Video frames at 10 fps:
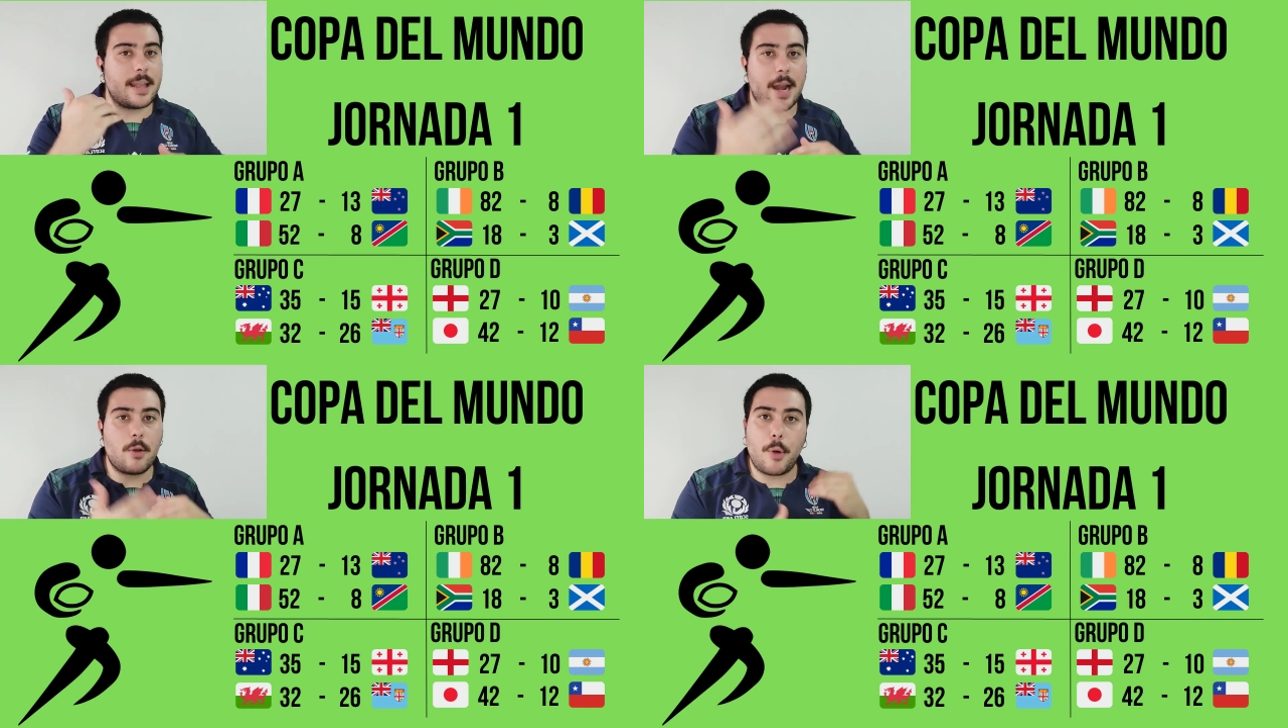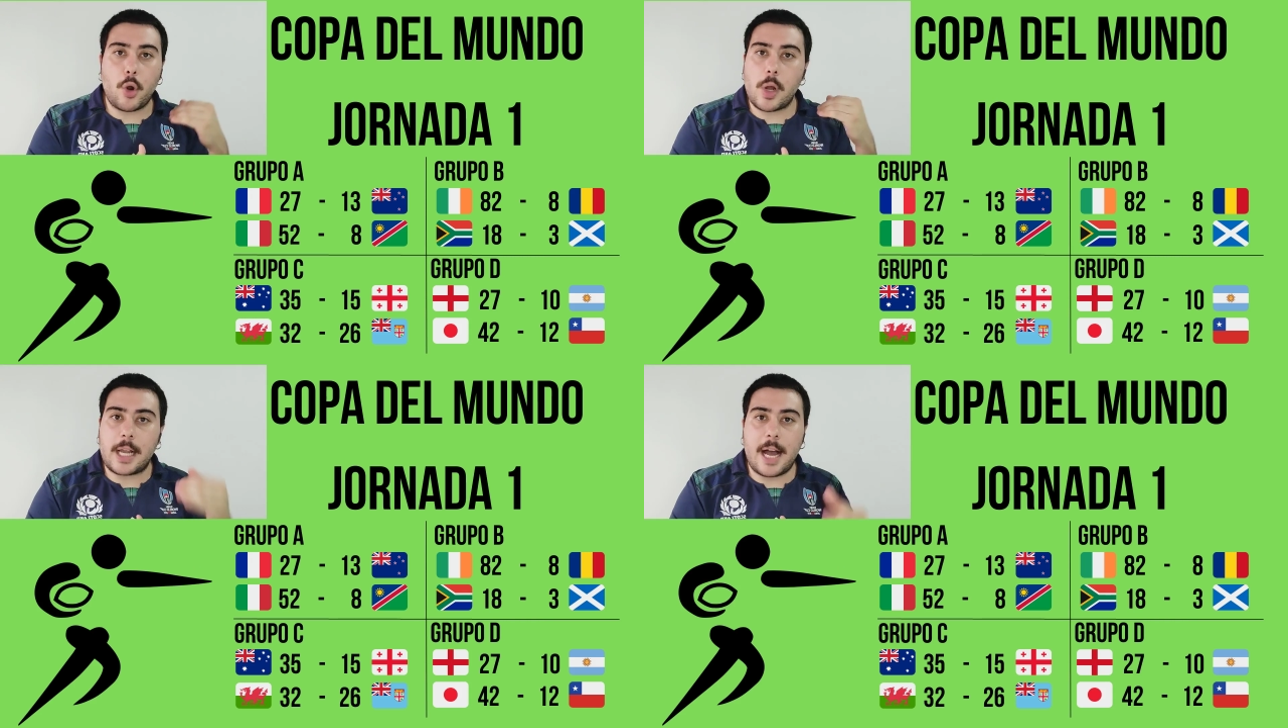estirar un
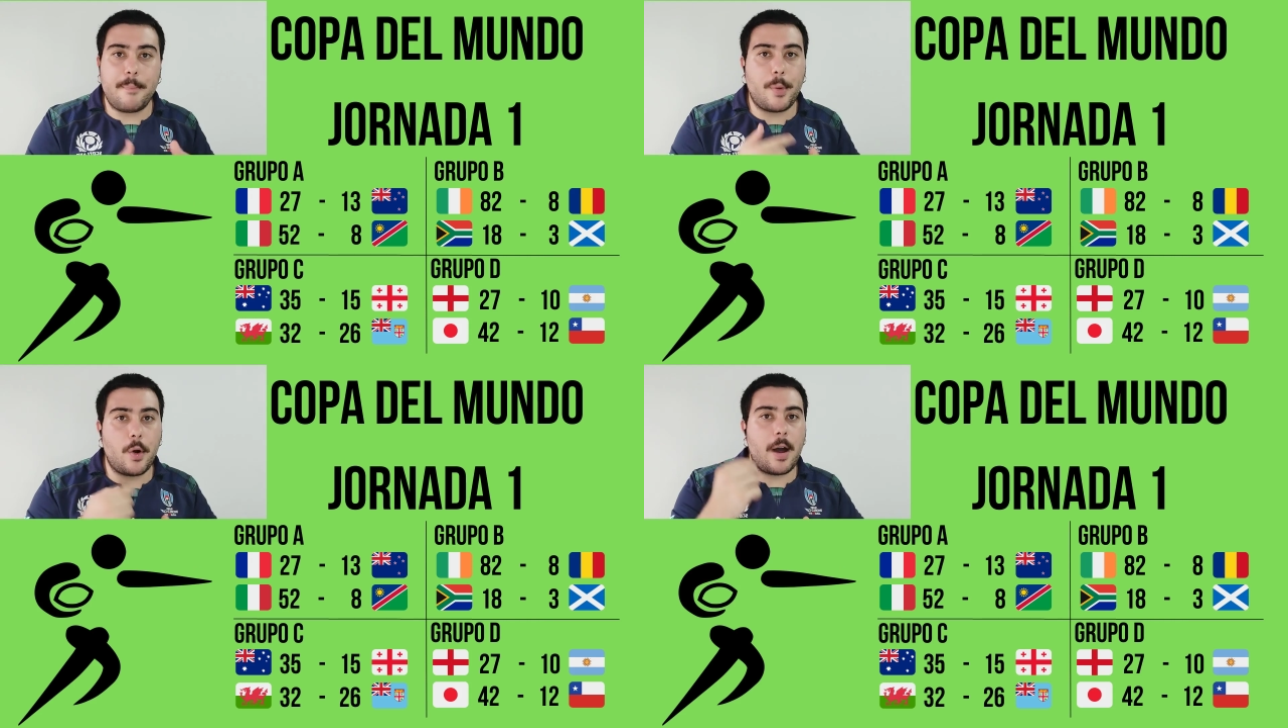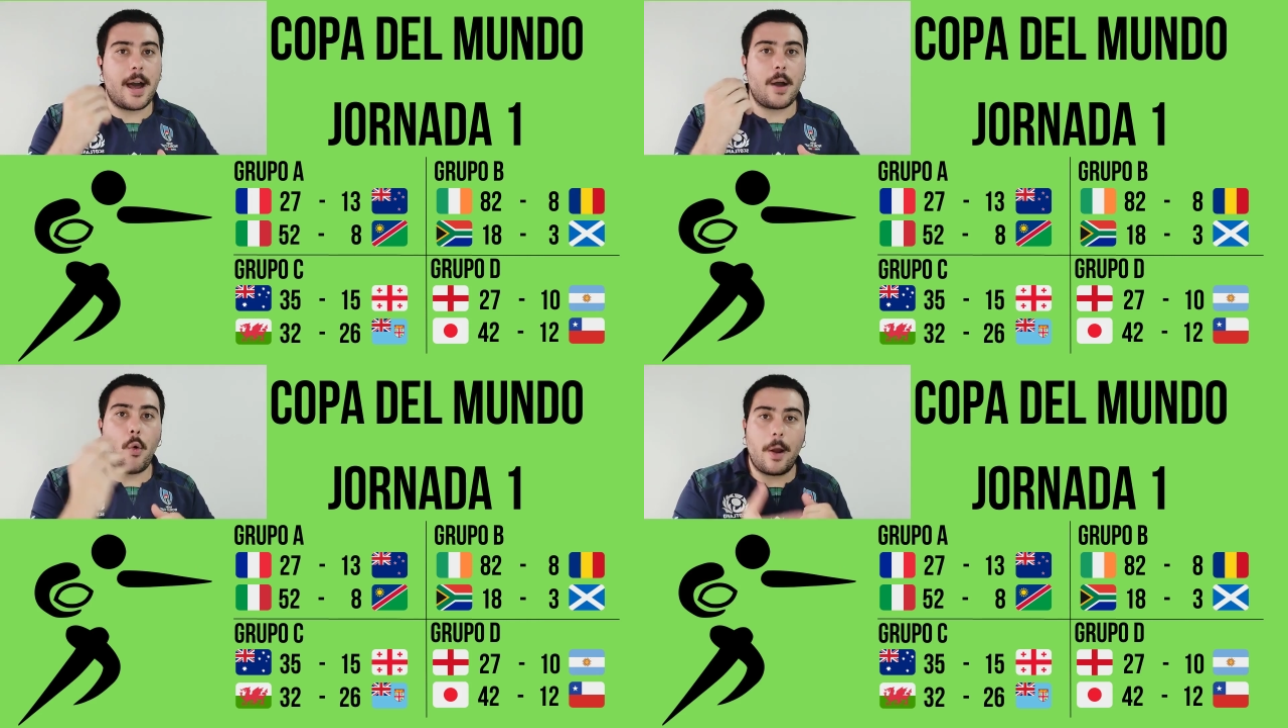poco el
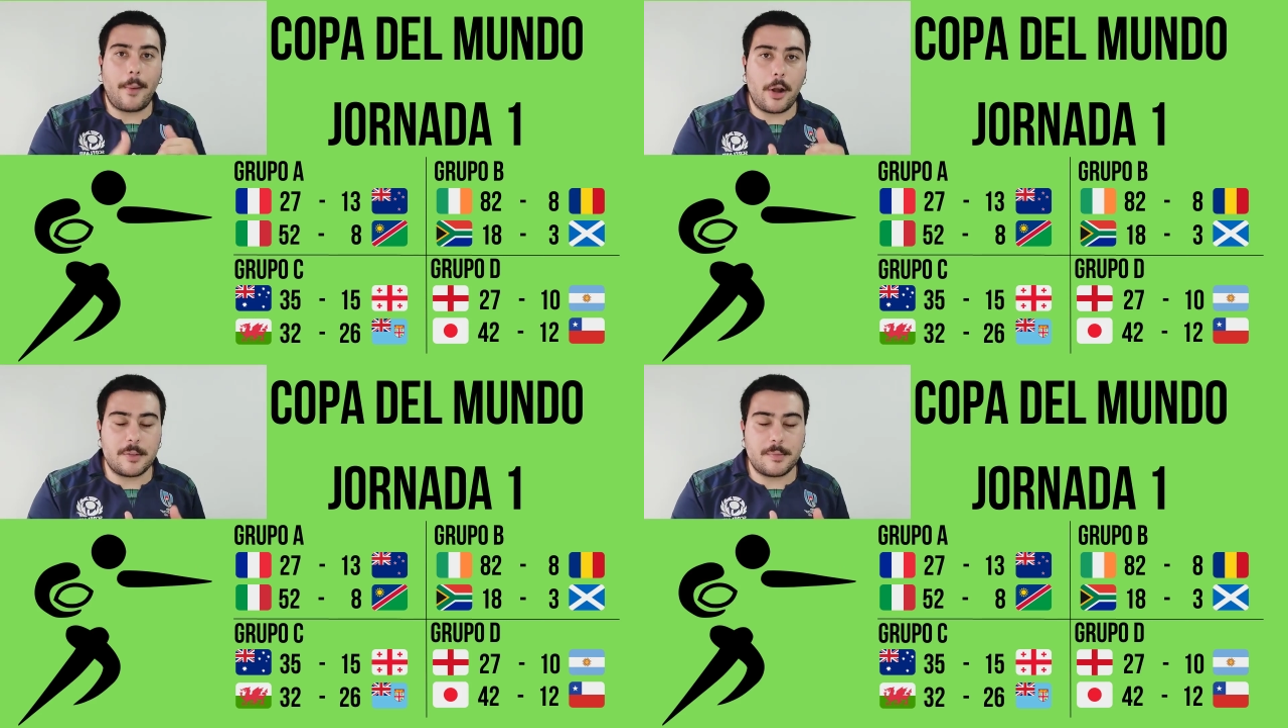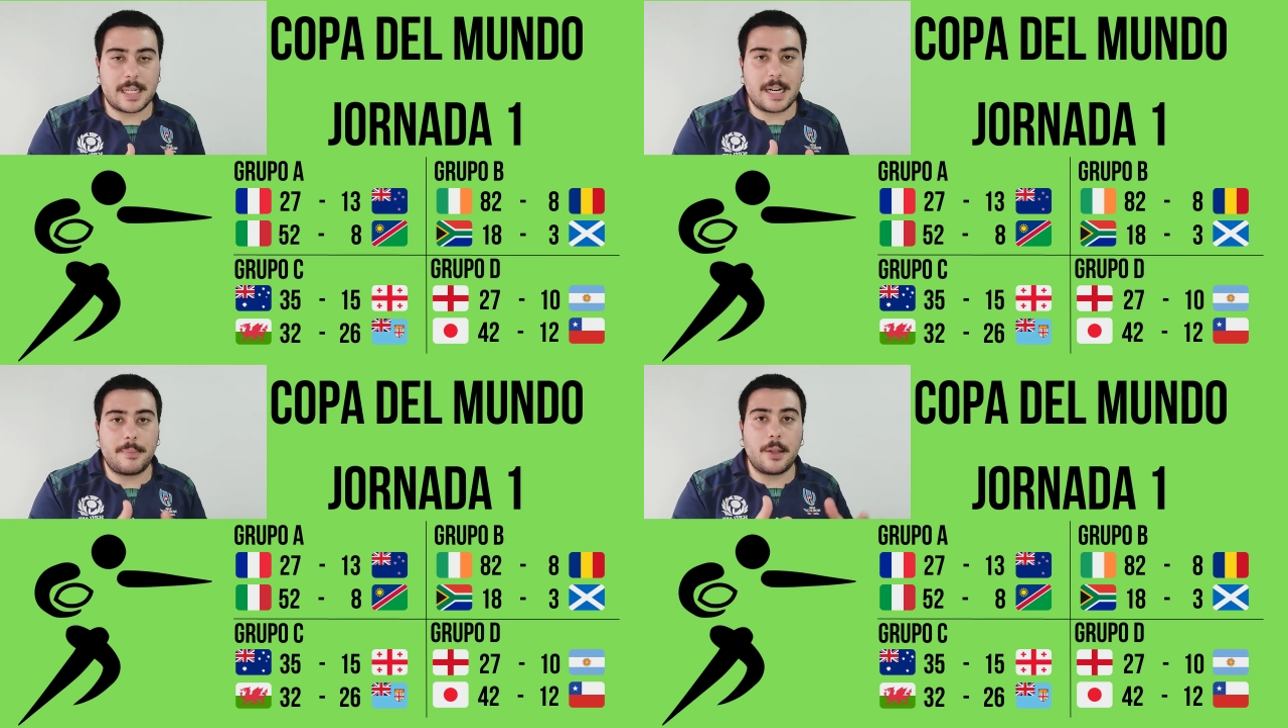campo, a jugar balones
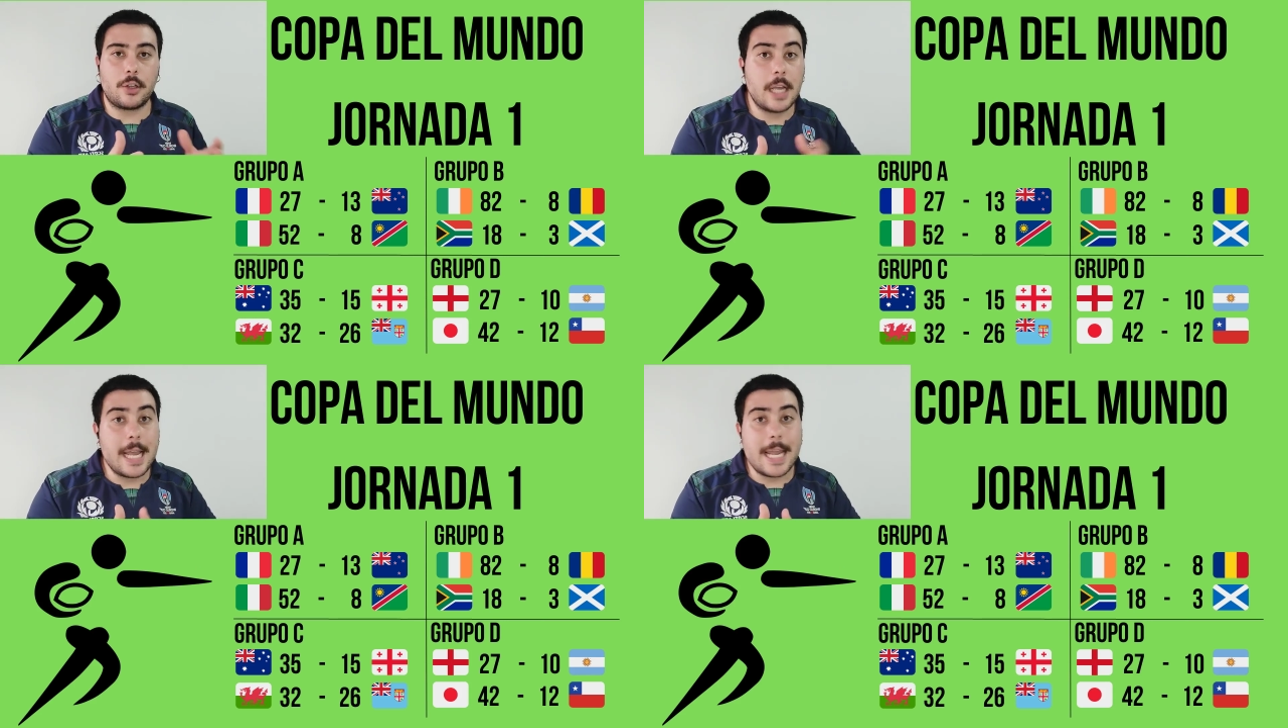más rápidos